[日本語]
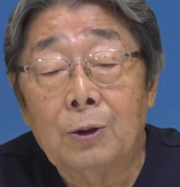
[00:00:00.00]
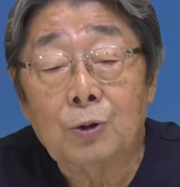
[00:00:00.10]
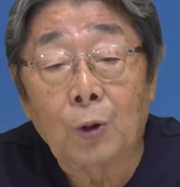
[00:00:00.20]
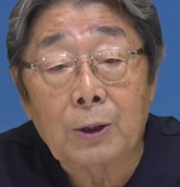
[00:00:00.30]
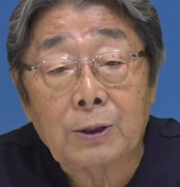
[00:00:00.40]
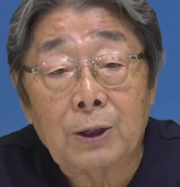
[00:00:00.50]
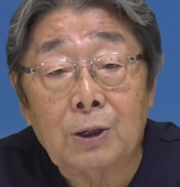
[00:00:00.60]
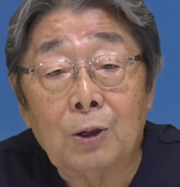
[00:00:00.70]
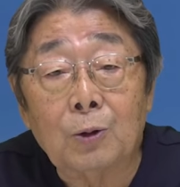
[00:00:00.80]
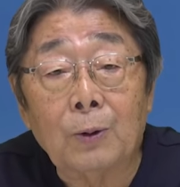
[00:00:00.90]
疎開
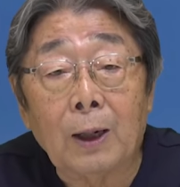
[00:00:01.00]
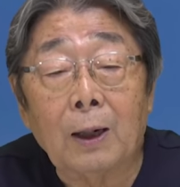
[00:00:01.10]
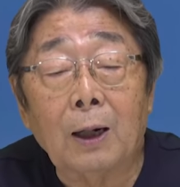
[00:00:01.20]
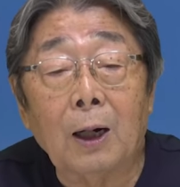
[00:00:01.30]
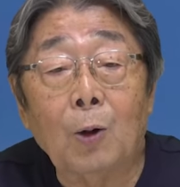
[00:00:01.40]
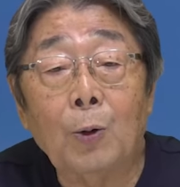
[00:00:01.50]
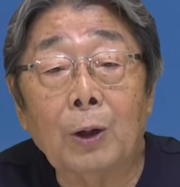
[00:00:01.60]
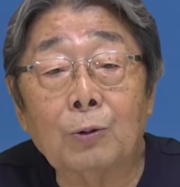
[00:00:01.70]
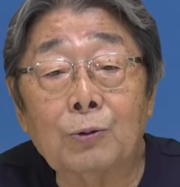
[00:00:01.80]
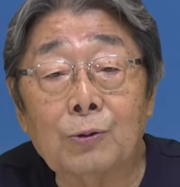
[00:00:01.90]
先っていうのは母
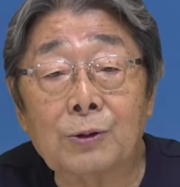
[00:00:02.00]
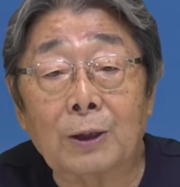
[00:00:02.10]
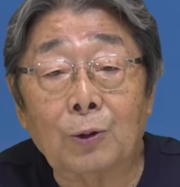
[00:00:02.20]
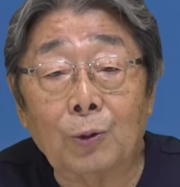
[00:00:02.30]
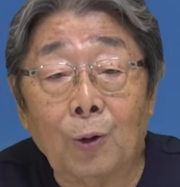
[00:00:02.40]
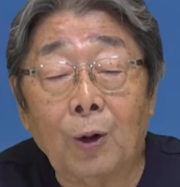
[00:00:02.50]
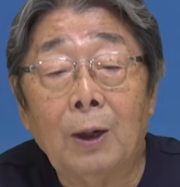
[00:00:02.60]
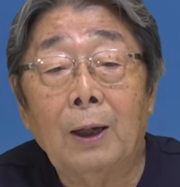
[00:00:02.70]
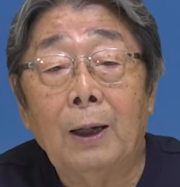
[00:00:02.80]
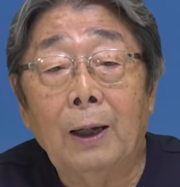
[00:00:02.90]
親のふるさとの、
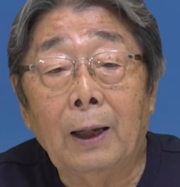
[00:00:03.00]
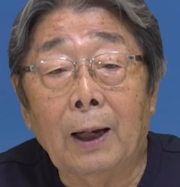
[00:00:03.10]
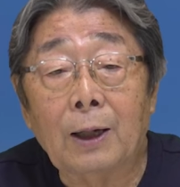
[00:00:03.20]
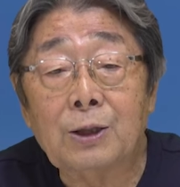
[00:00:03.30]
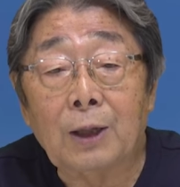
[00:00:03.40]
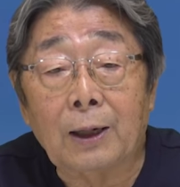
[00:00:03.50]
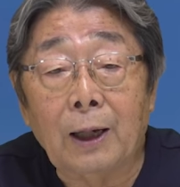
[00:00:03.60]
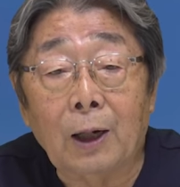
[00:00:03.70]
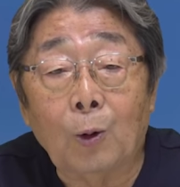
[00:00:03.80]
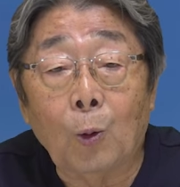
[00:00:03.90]
えー、秋田
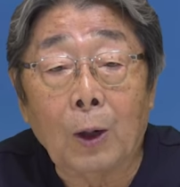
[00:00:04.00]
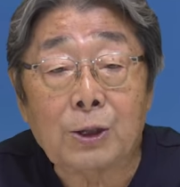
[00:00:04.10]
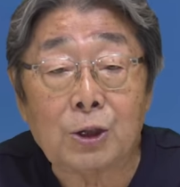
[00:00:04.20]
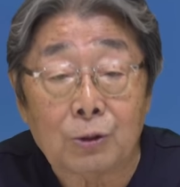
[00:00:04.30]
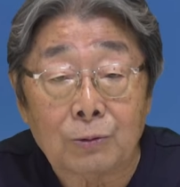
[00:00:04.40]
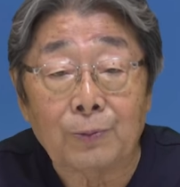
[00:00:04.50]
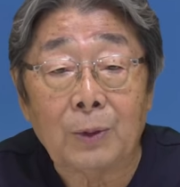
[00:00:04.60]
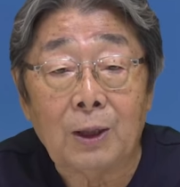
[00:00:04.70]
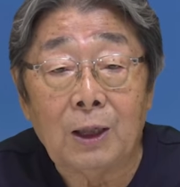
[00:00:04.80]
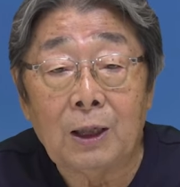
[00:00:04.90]
県雄勝郡
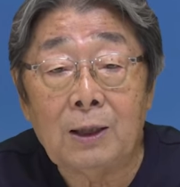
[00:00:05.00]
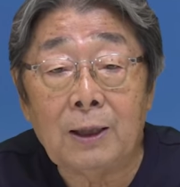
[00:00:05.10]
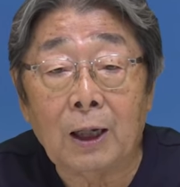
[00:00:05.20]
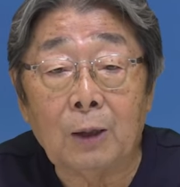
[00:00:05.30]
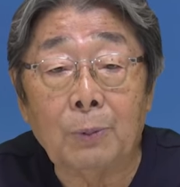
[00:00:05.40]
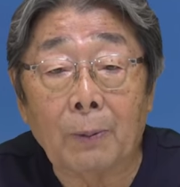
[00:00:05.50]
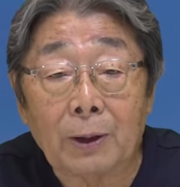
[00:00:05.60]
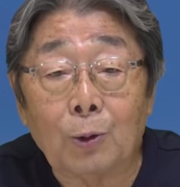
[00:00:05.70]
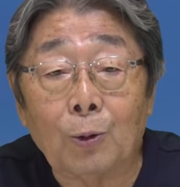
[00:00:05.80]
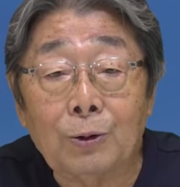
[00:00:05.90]
院内馬
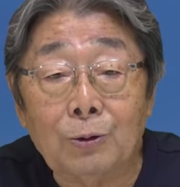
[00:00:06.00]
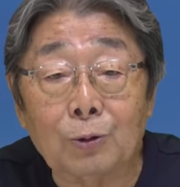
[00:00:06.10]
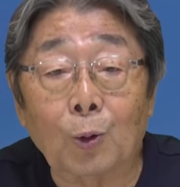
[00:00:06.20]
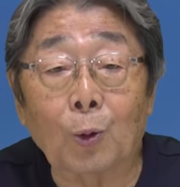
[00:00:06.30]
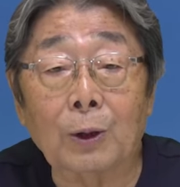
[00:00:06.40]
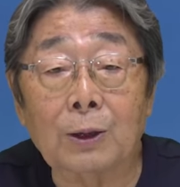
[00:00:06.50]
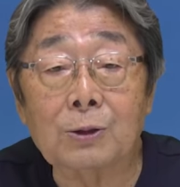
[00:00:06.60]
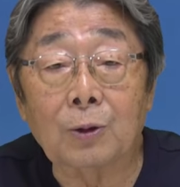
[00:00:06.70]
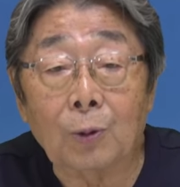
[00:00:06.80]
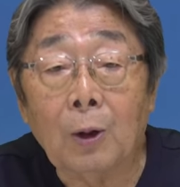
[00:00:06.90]
場というところなんで
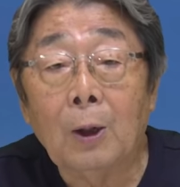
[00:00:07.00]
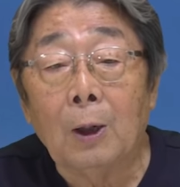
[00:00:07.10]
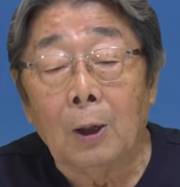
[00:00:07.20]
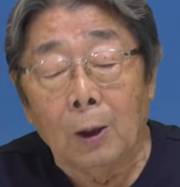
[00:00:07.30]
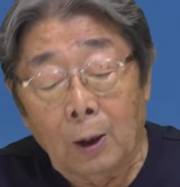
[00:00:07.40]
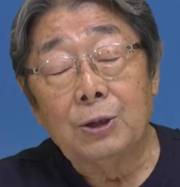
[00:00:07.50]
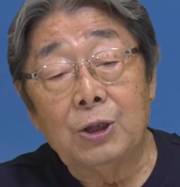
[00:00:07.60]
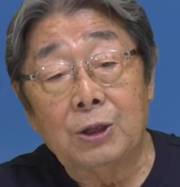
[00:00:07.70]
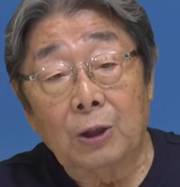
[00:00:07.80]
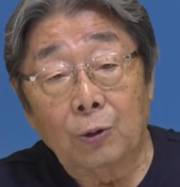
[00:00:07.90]
すけど、
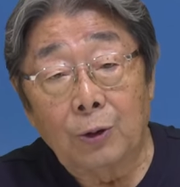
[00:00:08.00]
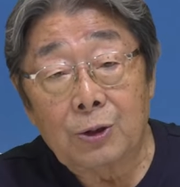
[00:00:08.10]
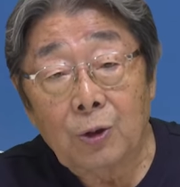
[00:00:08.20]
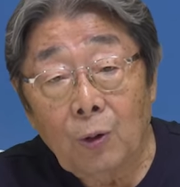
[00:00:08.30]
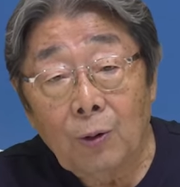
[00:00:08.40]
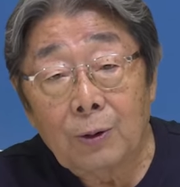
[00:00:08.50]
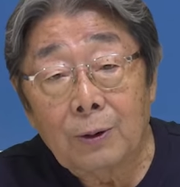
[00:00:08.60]
小さい時ですよ。